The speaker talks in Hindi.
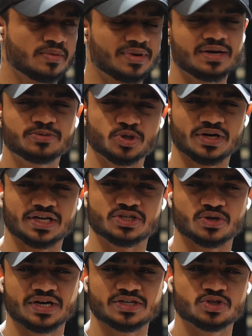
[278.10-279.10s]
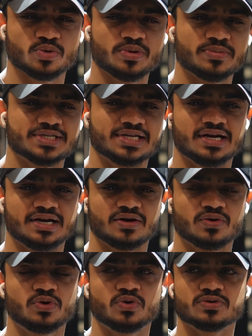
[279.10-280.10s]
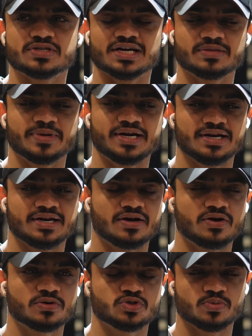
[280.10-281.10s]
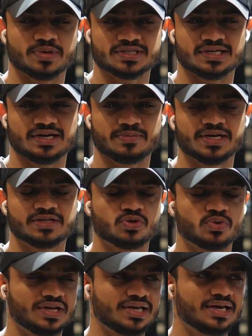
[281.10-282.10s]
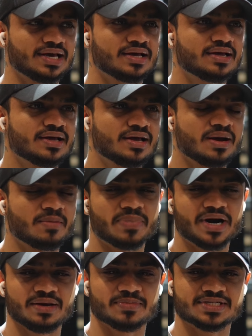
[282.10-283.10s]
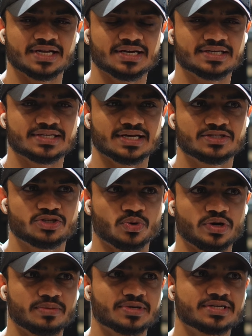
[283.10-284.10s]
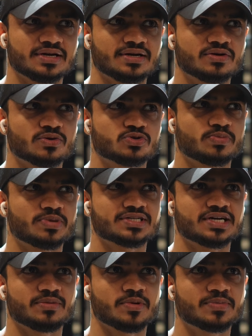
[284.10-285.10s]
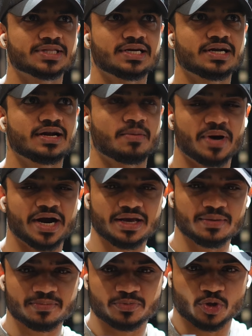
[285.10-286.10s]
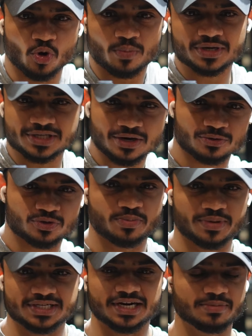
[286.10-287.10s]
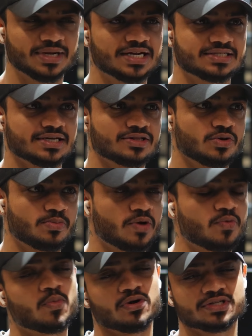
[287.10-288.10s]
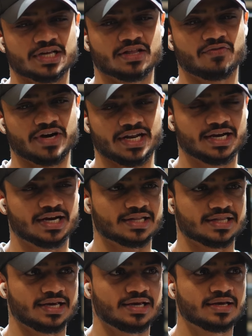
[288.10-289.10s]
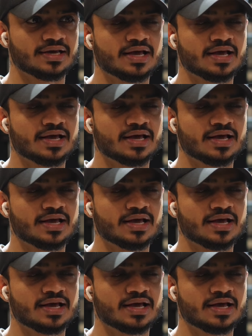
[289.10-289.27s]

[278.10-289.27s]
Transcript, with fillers: मतलब छोटी छोटी जो भी मसल है ना उनको साथ में ट्रेन करोगे सुपर सेट में तो ठीक है बड़ी मसल के साथ छोटी मसल को सुपर सेट में मत लेना बड़ी दो मसल को सुपर सेट में ले सकते हो पर वो बहुत ज़्यादा फटीक कर देगी